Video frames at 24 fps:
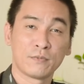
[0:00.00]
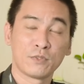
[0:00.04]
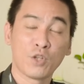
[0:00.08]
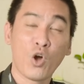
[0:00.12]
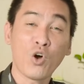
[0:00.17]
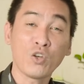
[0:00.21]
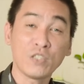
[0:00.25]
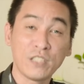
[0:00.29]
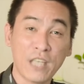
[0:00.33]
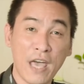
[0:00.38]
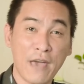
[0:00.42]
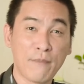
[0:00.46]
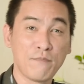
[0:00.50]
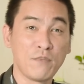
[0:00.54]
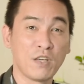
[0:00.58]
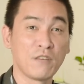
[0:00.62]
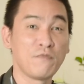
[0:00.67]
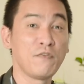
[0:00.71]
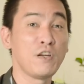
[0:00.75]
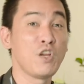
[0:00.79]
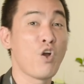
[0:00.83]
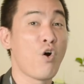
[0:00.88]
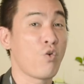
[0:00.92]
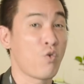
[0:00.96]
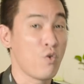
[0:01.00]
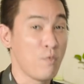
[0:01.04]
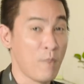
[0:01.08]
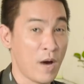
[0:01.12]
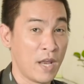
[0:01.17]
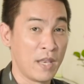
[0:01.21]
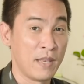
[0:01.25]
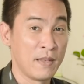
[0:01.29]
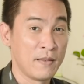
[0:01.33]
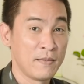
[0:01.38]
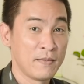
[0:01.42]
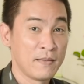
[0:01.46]
đón xem những video của
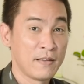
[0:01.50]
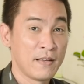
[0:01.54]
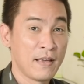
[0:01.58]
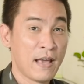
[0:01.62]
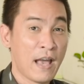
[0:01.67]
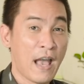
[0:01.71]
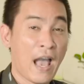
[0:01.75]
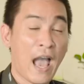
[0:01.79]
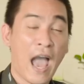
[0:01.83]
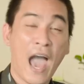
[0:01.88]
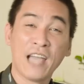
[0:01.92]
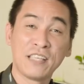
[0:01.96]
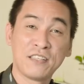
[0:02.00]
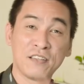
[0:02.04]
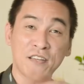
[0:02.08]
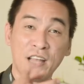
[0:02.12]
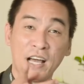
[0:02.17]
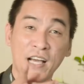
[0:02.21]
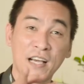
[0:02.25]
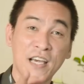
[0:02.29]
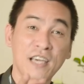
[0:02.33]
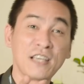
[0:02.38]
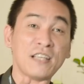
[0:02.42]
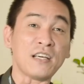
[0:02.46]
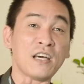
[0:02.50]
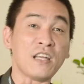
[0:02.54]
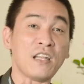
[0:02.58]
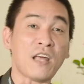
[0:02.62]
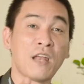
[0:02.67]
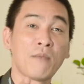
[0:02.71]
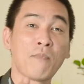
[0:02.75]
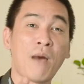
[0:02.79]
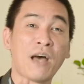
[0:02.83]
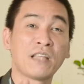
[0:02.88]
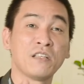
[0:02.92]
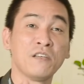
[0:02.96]
mình ai chưa đăng ký kênh
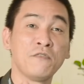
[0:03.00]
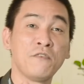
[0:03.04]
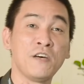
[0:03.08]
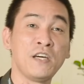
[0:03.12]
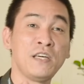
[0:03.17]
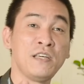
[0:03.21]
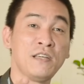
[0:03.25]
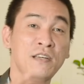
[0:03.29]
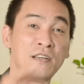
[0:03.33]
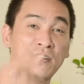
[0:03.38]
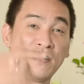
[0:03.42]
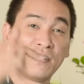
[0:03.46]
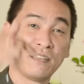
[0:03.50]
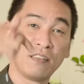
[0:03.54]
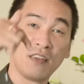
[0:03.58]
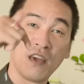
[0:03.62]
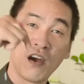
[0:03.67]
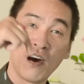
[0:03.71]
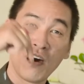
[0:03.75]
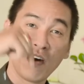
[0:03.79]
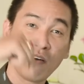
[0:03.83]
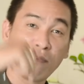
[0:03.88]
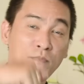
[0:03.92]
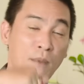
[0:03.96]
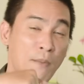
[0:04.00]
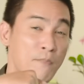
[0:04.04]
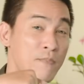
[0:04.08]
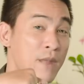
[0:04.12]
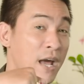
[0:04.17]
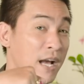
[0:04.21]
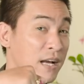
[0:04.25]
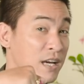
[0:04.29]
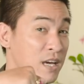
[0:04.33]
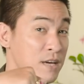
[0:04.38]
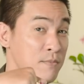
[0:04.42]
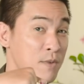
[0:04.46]
anh ba tử vi nhớ bấm
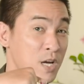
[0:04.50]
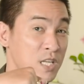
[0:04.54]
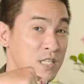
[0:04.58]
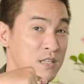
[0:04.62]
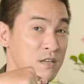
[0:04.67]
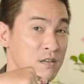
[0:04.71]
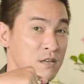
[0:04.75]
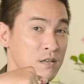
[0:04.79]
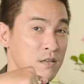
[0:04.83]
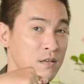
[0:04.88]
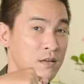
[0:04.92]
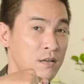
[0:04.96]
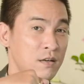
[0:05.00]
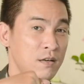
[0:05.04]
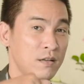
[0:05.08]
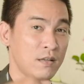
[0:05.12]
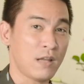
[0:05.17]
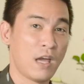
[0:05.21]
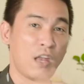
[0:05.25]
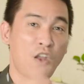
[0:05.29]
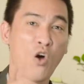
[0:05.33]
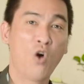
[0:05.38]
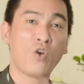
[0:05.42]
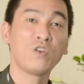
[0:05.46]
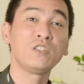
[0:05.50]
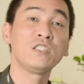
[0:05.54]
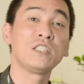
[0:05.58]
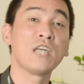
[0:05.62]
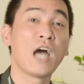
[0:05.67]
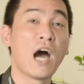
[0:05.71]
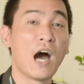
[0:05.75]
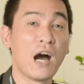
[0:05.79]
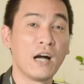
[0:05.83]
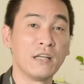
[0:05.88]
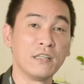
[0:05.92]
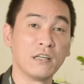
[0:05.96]
đăng ký bên dưới để đón
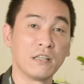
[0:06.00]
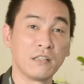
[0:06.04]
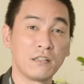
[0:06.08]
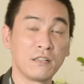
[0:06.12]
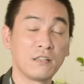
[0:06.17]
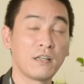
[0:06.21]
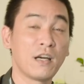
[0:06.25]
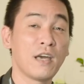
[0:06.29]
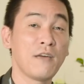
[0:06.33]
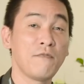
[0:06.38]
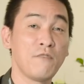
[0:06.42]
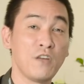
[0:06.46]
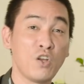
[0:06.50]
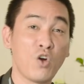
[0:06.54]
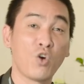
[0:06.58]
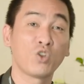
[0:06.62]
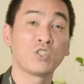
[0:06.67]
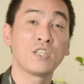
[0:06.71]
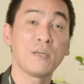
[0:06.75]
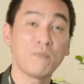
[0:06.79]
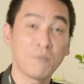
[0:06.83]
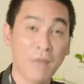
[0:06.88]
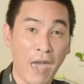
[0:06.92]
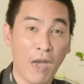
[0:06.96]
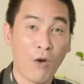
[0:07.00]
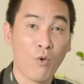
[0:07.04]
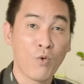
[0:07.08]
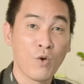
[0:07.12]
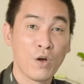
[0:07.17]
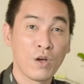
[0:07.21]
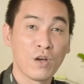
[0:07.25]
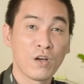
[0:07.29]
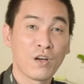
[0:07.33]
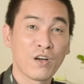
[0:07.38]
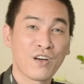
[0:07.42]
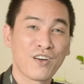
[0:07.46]
chờ những cái video tiếp theo
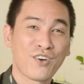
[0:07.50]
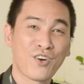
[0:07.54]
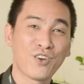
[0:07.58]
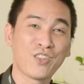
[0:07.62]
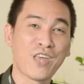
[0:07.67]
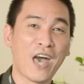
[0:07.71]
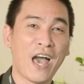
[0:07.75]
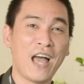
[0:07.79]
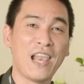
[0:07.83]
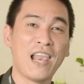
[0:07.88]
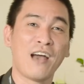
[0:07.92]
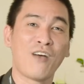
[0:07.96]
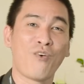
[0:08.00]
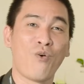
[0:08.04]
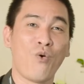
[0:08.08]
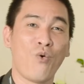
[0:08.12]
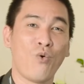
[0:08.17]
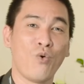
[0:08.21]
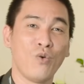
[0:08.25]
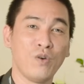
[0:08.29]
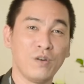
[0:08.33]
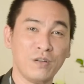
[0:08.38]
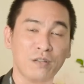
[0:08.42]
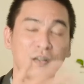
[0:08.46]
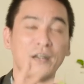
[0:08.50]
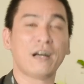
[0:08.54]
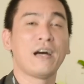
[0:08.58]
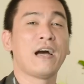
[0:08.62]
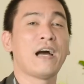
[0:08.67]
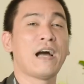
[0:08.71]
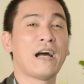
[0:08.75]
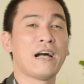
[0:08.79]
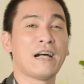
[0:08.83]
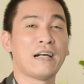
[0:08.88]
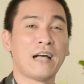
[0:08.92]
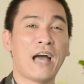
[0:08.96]
có thể là của
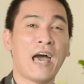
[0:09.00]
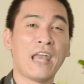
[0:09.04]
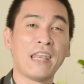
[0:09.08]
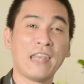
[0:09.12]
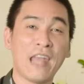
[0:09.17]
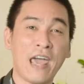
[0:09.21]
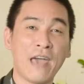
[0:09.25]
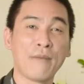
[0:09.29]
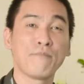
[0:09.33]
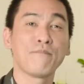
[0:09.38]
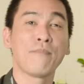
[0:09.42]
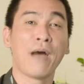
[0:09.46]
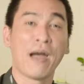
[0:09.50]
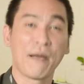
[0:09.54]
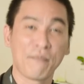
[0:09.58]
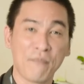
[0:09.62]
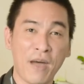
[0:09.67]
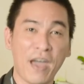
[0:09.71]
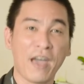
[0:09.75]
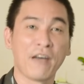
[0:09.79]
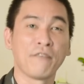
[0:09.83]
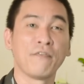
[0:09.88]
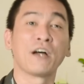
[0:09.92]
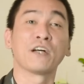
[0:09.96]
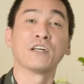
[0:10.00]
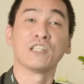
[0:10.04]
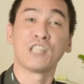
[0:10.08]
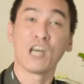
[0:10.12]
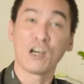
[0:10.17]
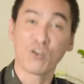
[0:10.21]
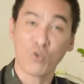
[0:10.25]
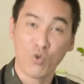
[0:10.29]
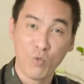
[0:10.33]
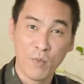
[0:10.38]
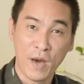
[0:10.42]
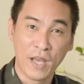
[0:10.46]
anh em, bạn bè và người
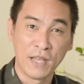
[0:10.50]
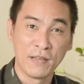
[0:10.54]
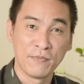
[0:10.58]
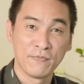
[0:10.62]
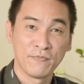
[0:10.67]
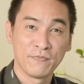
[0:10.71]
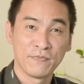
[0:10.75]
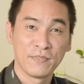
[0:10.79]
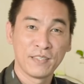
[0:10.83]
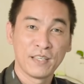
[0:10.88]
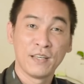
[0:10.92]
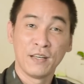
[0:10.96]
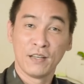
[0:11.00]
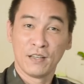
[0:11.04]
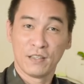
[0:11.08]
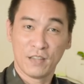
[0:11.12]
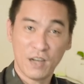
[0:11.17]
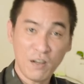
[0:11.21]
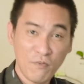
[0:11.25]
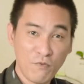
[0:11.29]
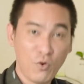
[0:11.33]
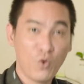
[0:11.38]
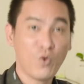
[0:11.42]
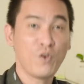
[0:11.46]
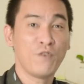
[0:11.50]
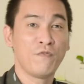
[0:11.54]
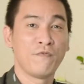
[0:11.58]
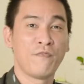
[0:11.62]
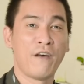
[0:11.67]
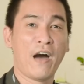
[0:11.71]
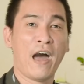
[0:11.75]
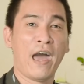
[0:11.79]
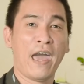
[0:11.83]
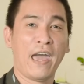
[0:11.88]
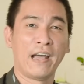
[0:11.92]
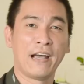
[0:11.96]
thân của mình. Rất vui
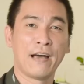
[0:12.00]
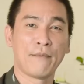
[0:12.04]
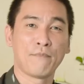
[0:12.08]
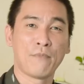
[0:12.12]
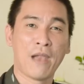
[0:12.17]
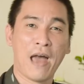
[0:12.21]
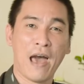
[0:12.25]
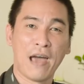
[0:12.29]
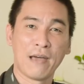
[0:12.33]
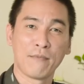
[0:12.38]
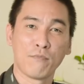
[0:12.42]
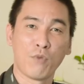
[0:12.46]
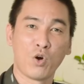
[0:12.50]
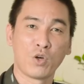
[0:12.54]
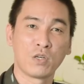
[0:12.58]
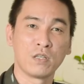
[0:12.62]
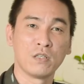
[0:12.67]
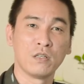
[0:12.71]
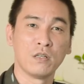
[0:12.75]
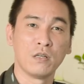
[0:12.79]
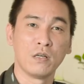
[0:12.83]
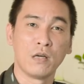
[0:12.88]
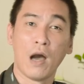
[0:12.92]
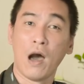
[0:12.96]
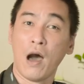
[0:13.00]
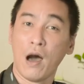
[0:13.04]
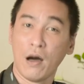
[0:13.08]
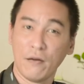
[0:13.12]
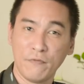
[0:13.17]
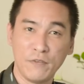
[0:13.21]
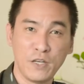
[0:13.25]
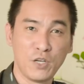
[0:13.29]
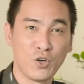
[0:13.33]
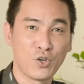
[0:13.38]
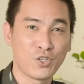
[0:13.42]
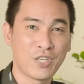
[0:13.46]
và hẹn gặp lại mọi người ở
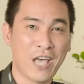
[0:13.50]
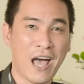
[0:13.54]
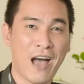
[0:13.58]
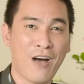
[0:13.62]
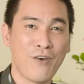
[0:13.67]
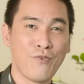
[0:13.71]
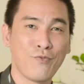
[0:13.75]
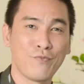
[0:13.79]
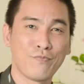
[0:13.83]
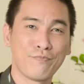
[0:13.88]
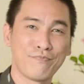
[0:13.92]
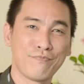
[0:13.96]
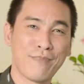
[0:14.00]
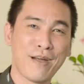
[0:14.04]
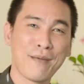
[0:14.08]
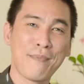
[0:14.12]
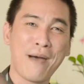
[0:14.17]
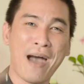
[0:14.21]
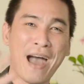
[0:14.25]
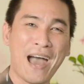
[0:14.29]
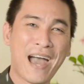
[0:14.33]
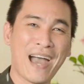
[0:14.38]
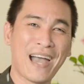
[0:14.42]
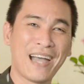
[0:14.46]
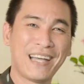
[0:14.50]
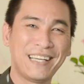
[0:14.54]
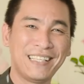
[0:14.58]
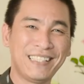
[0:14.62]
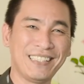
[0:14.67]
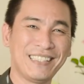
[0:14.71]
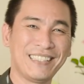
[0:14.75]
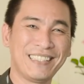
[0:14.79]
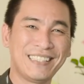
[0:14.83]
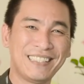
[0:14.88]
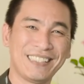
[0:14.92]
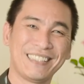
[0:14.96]
video sau. Bye
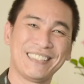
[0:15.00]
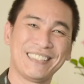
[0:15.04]
bye!